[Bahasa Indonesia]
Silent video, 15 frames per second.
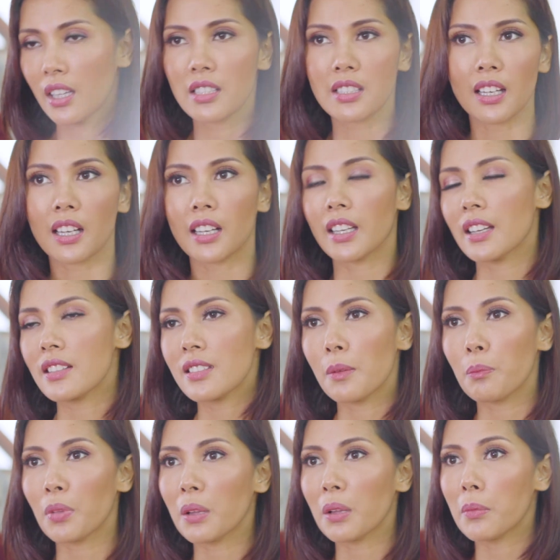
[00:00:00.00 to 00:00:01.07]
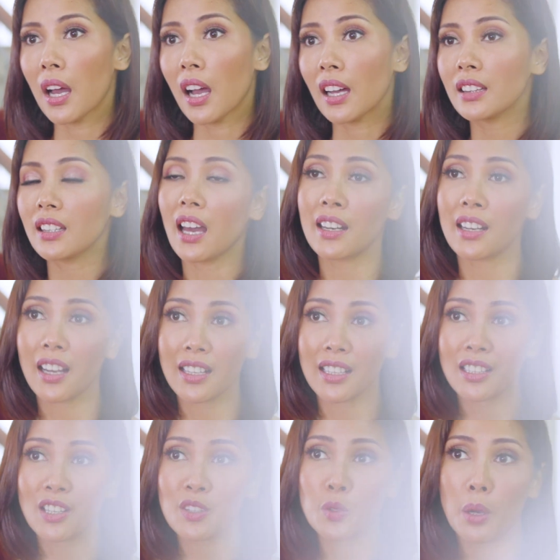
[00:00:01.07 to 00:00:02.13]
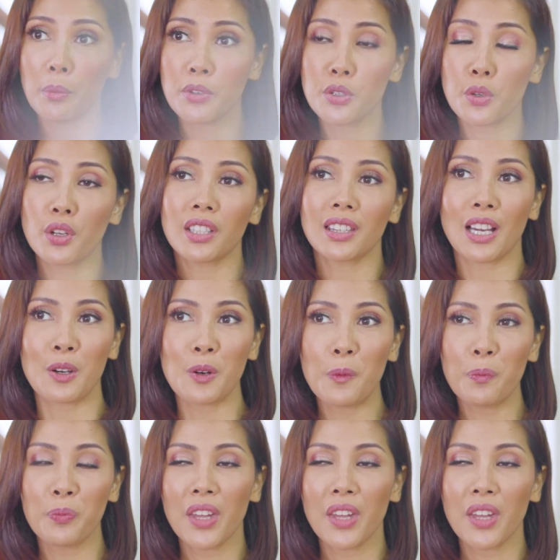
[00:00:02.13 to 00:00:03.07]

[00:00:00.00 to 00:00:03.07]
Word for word: Caranya simple banget, anak-anak dan suami juga udah tahu.